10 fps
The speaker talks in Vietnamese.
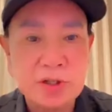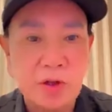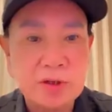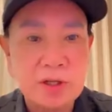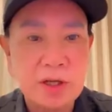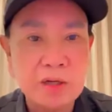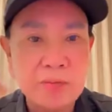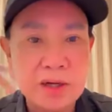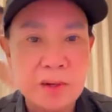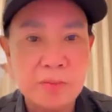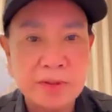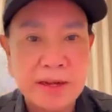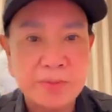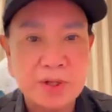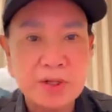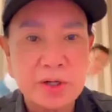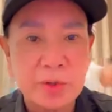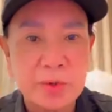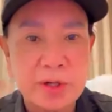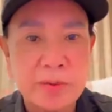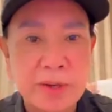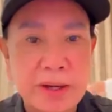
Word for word: từ nhỏ tới lớn má không làm những điều